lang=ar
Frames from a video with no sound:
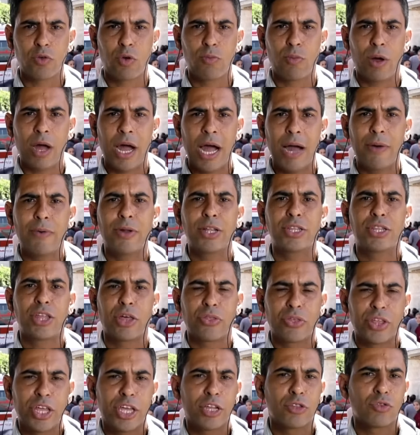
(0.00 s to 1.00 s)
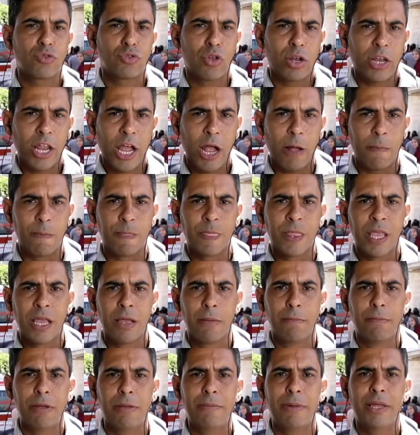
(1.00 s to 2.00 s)
ومحاوله تذكير الطلاب
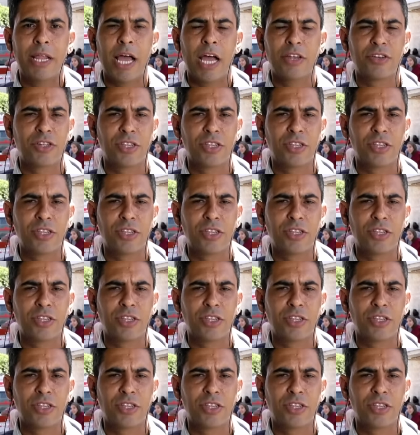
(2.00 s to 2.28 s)
بالمناهج